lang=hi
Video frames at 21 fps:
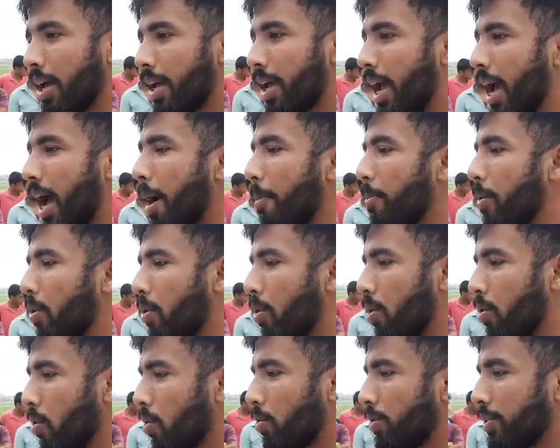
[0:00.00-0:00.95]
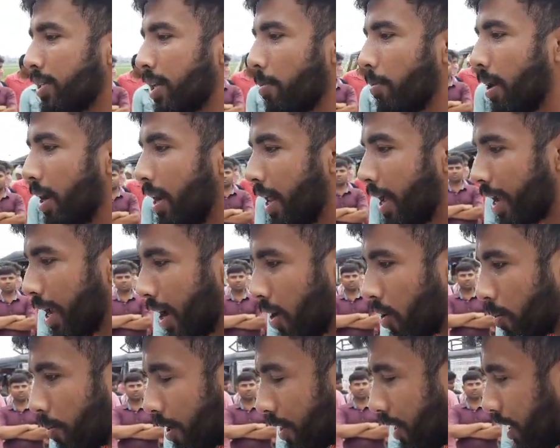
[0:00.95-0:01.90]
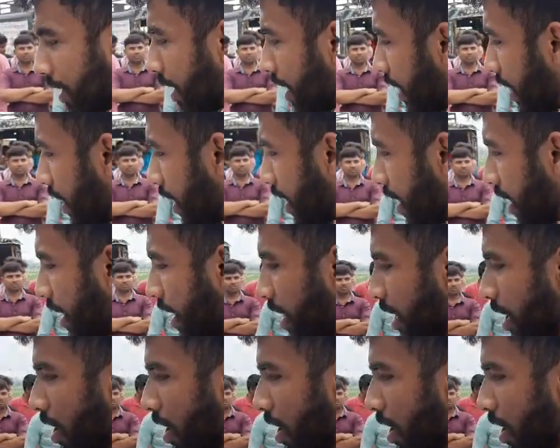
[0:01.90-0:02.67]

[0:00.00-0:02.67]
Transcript: कि आप लोगों को उनसे मिलने की अनुमति नहीं है